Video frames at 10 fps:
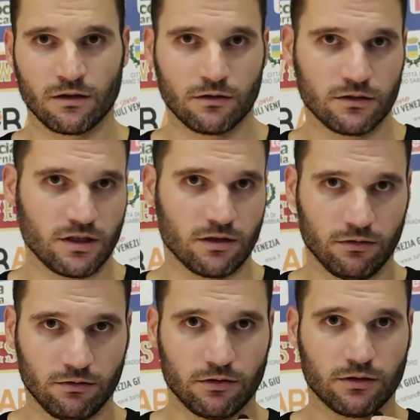Sì,
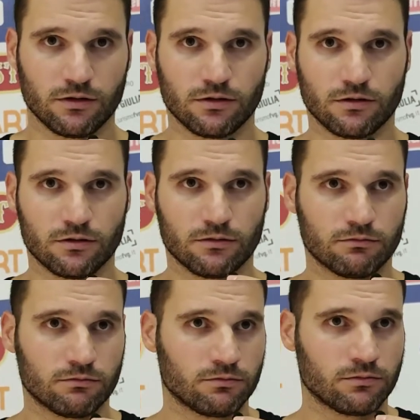
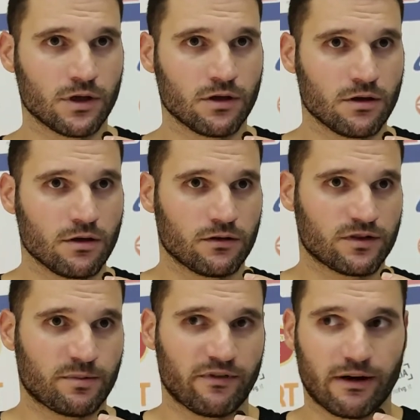ehm,
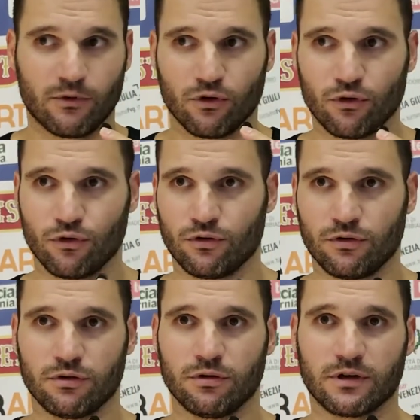sapevamo
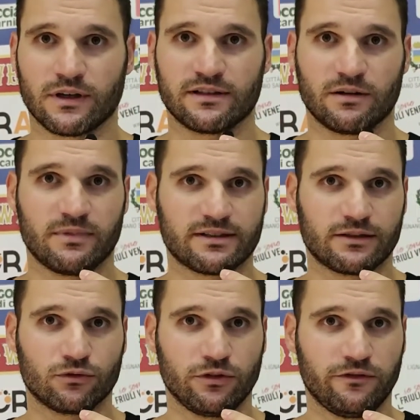che sarebbe
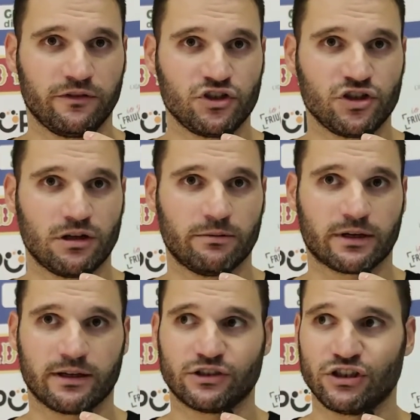stato difficile
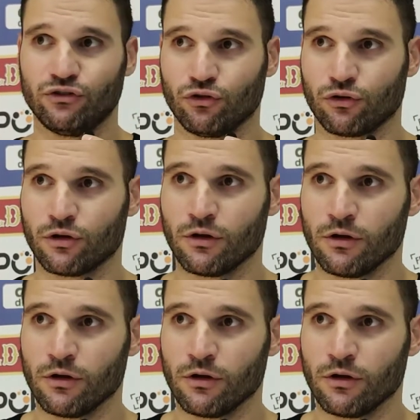perché 100